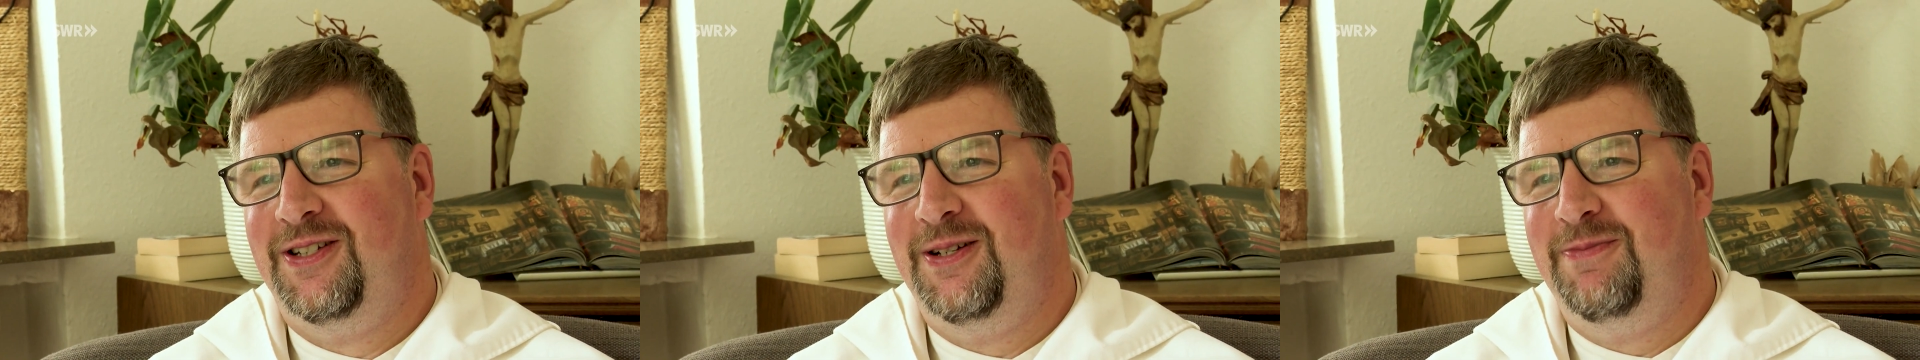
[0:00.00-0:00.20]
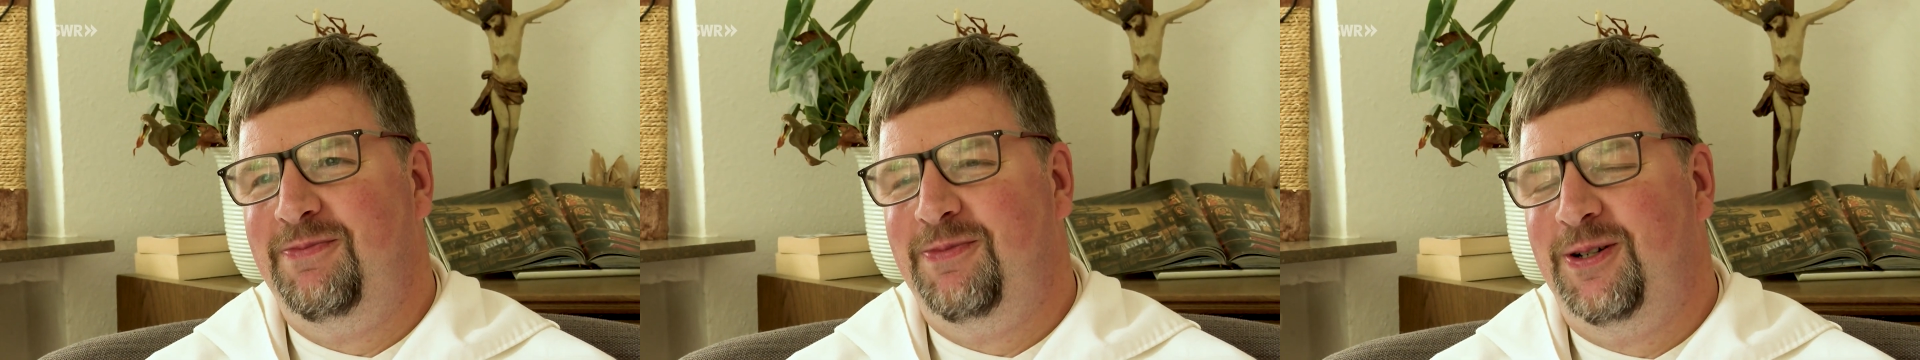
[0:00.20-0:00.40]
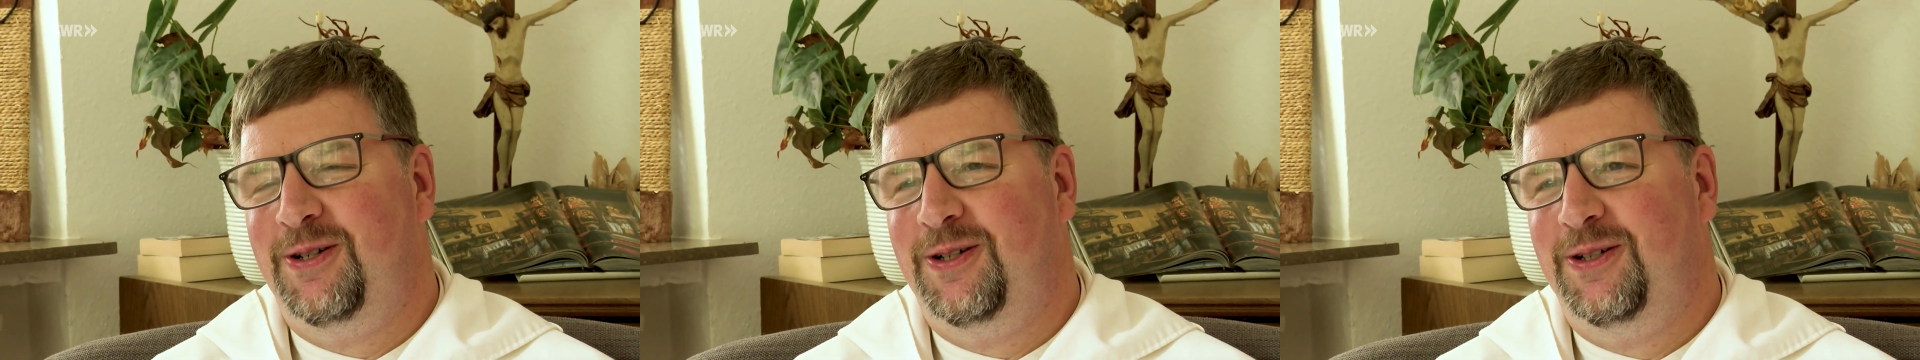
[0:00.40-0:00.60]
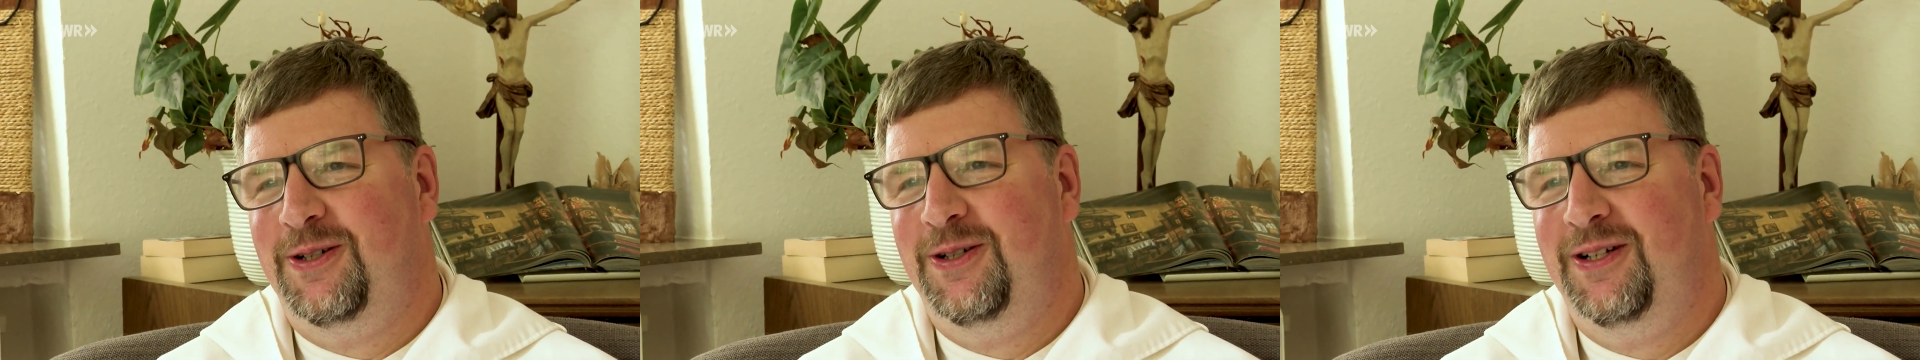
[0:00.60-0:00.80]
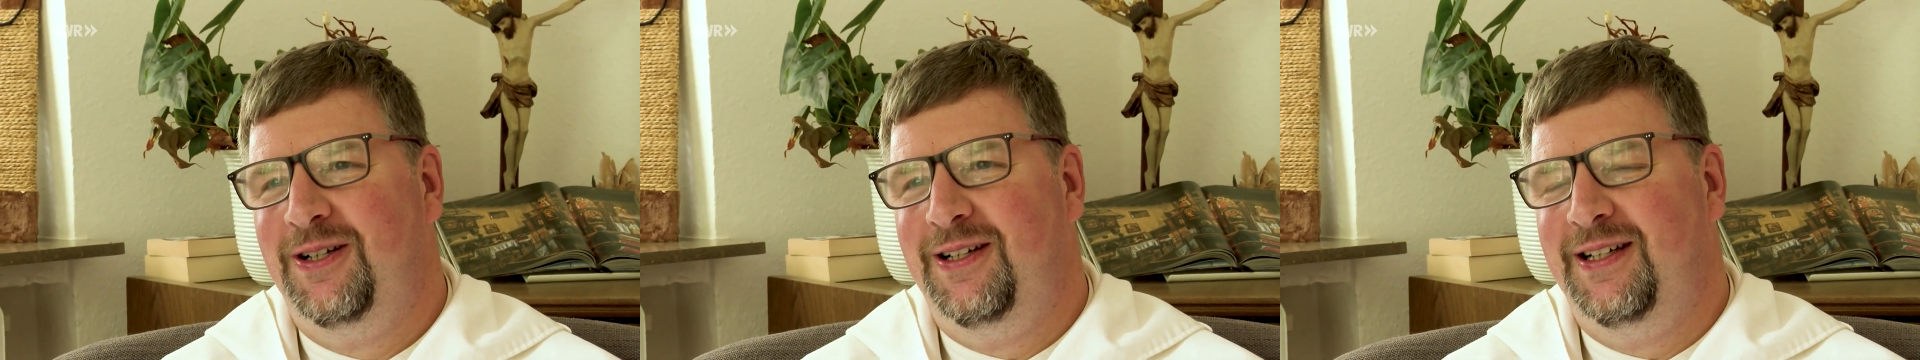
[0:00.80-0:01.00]
dem äh,
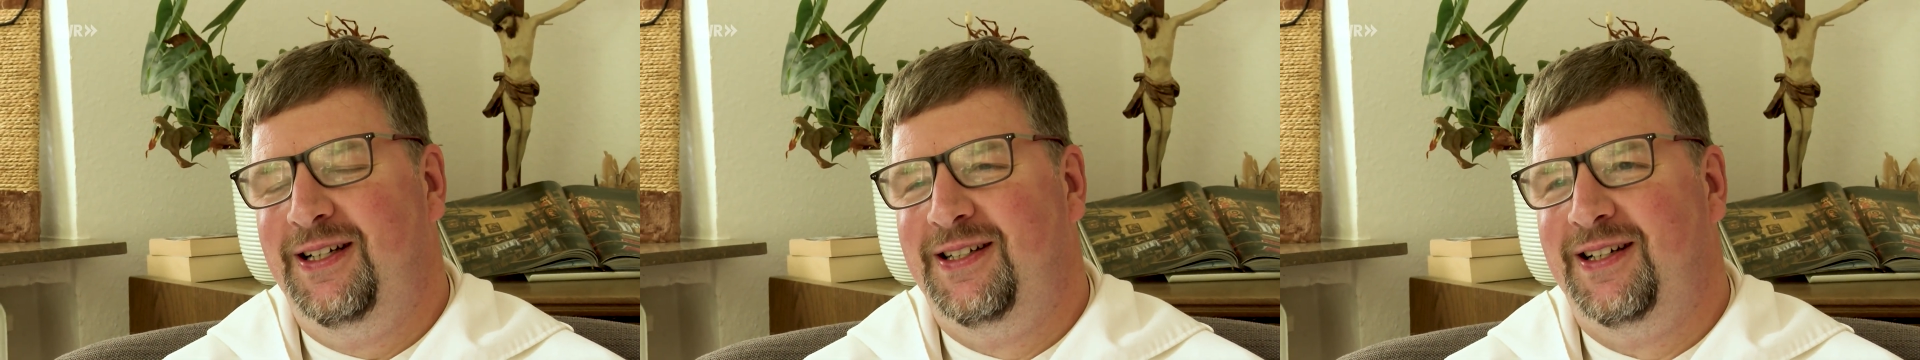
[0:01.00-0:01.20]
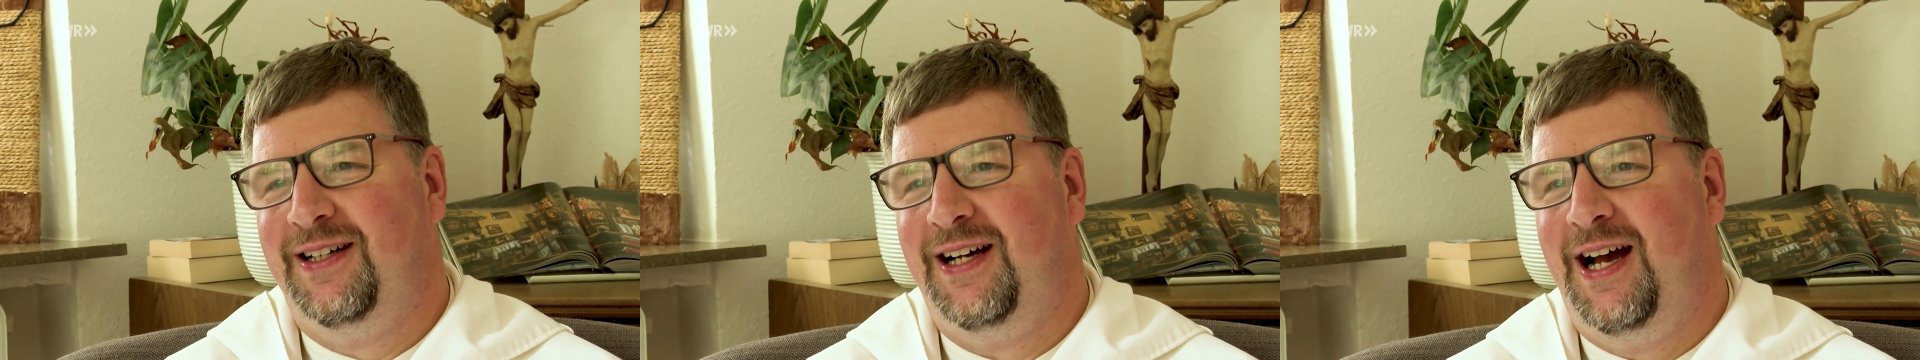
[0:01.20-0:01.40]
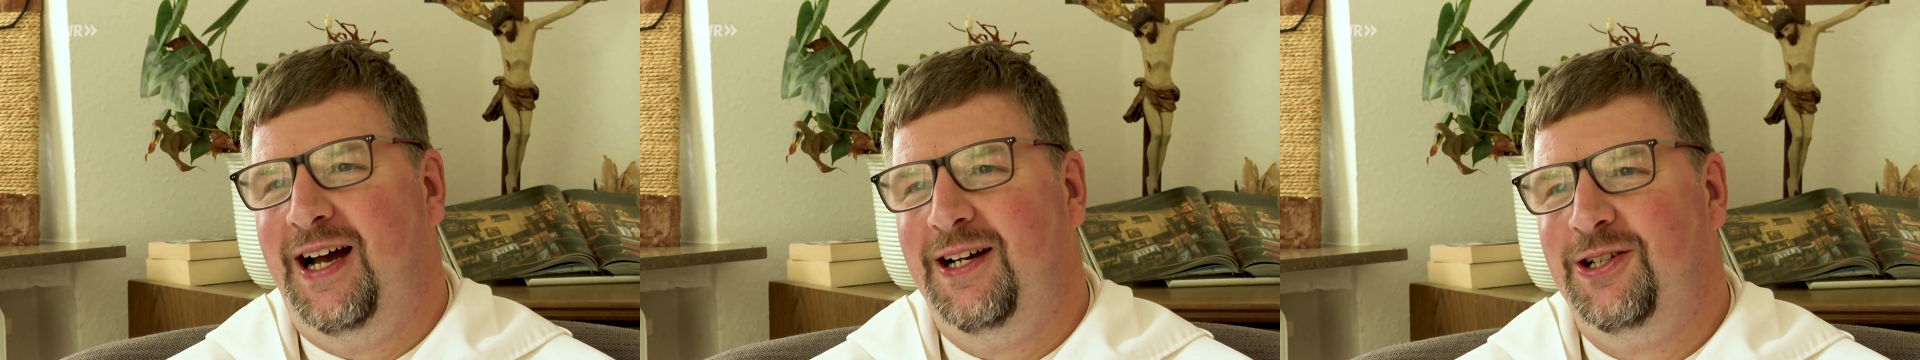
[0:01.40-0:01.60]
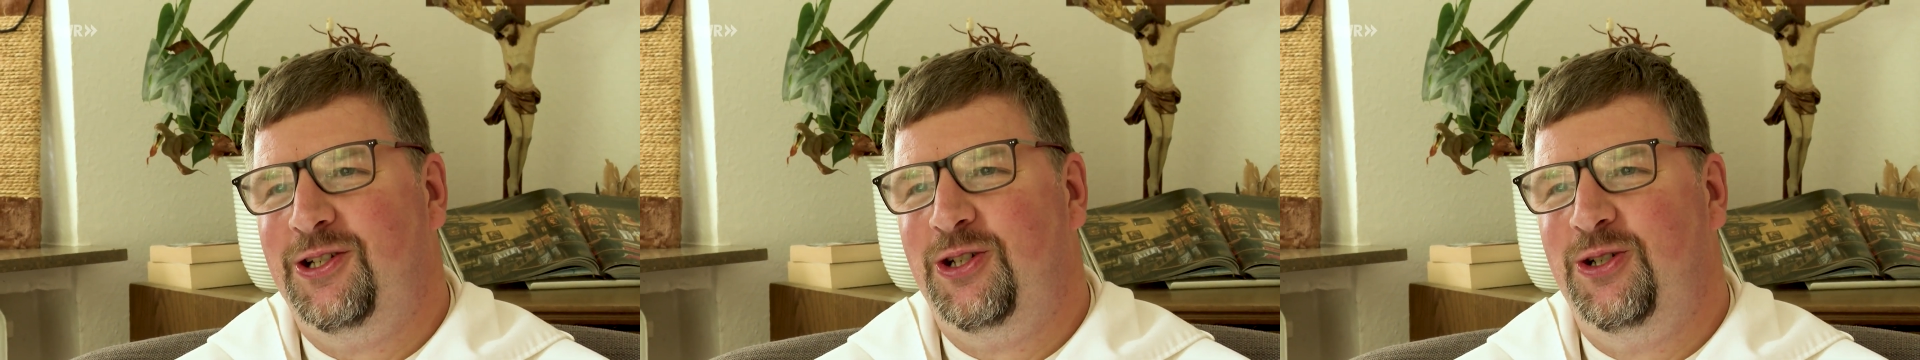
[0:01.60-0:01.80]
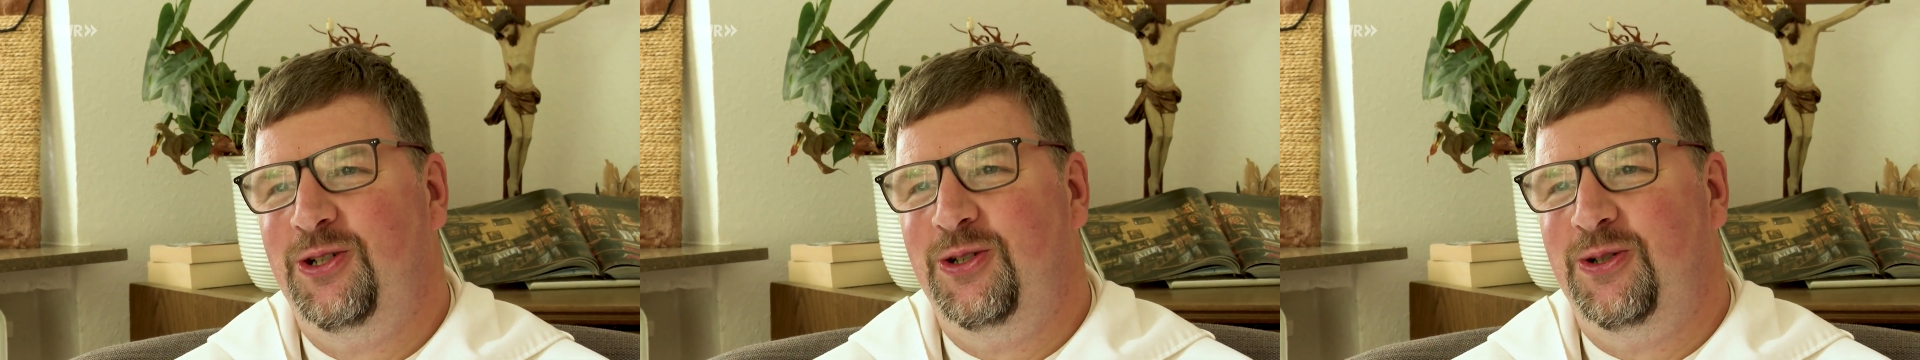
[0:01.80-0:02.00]

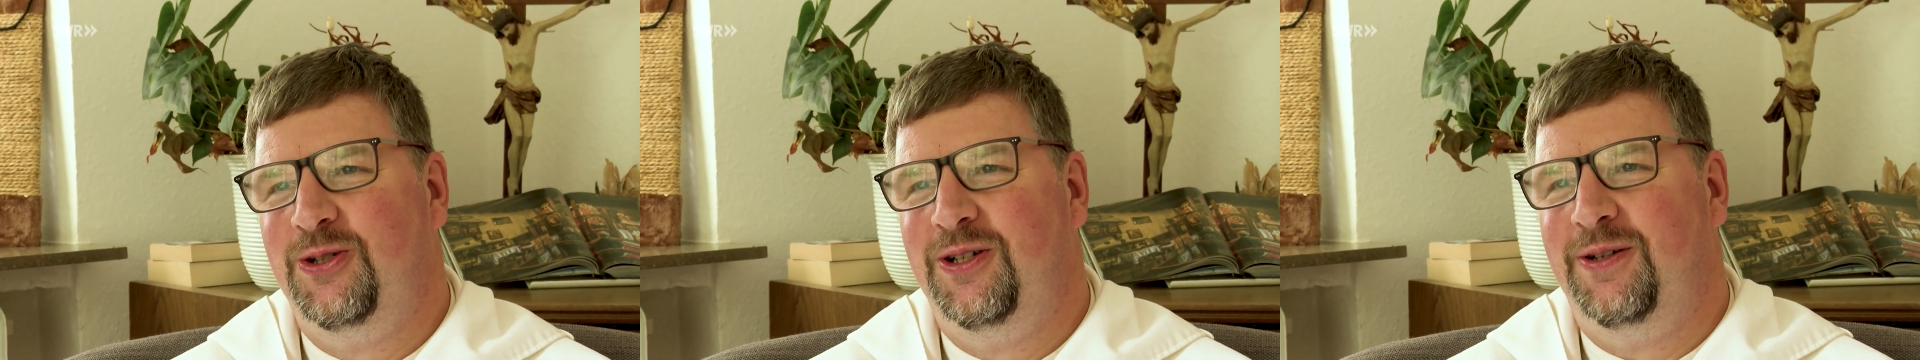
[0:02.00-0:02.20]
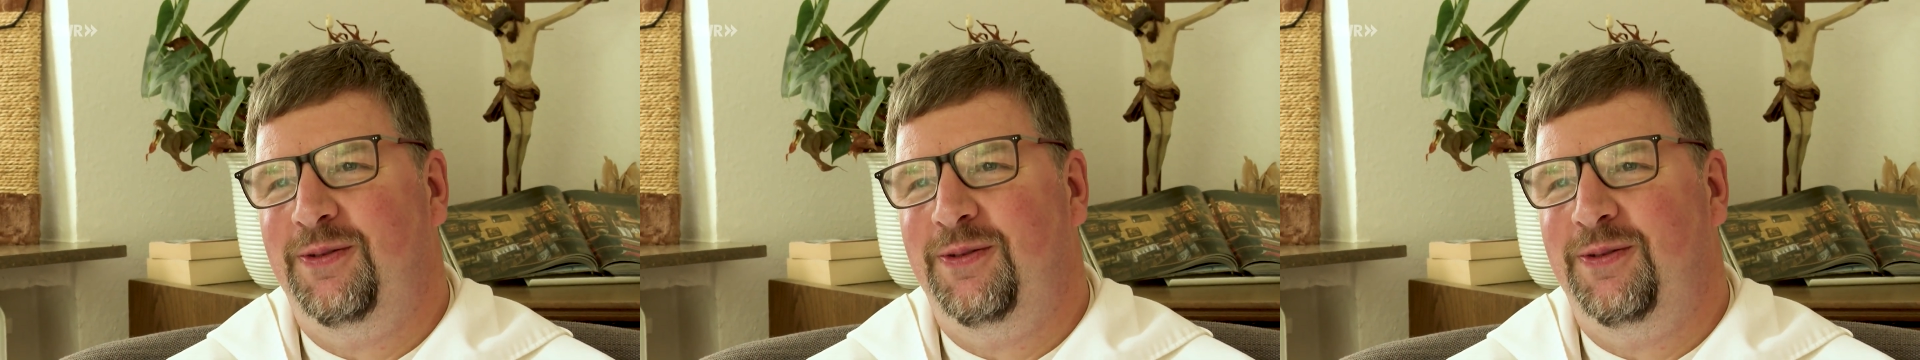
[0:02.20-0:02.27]
literarischen äh,